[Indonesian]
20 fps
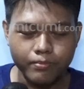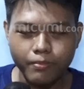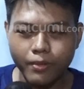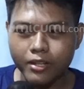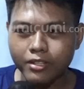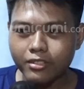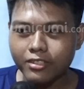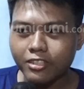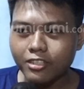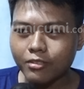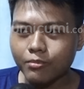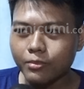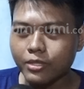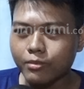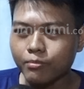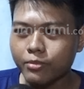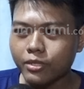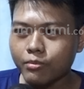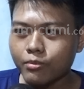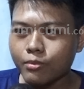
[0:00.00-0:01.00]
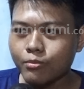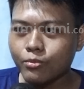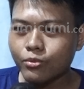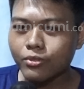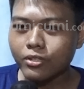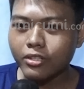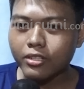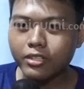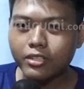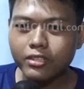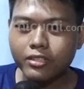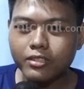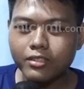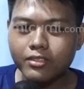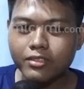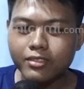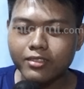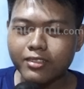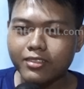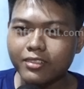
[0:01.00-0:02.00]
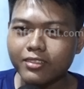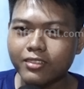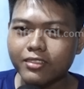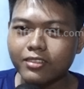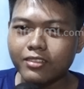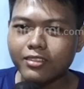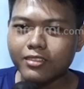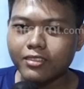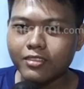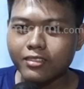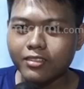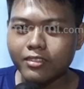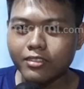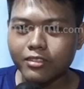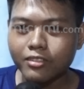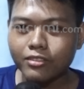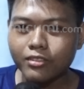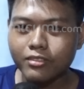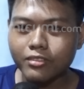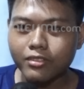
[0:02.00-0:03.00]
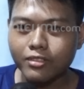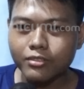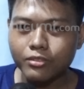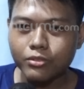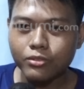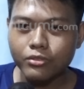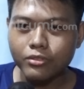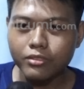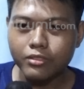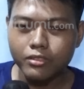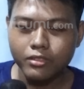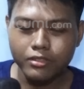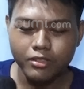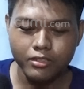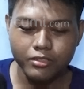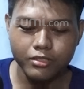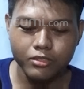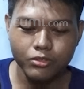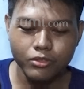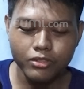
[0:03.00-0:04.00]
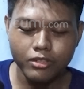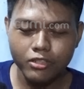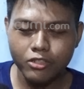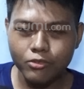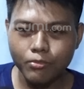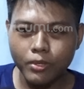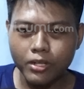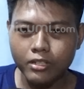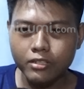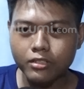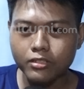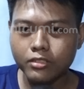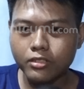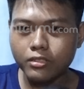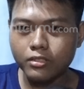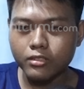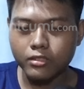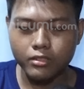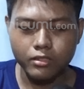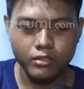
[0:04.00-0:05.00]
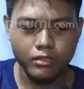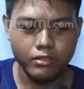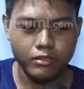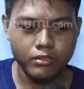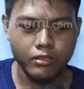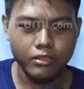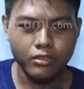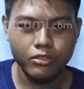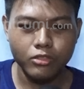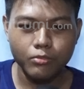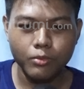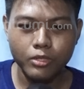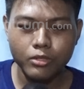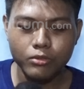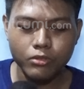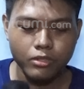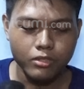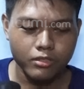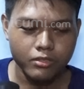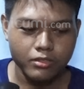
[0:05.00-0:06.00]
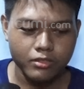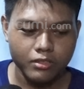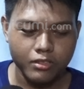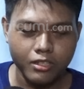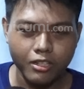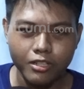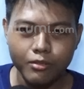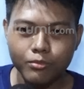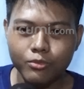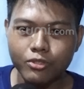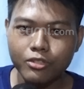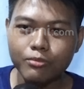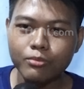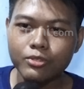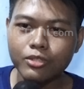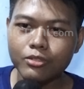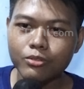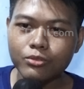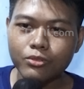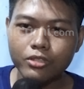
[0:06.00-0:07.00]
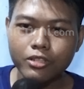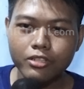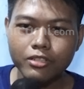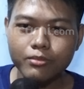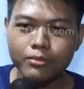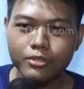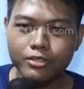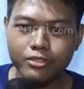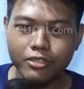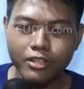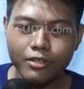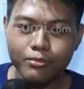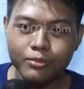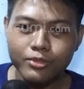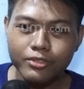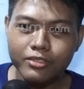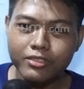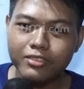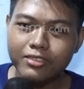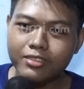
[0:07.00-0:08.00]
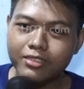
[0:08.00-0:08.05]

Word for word: panik ini mimpi apa bukan oh. saya langsung lihat situ ada lubangan kecil saya coba keluar alhamdulillah bisa keluar masih selamat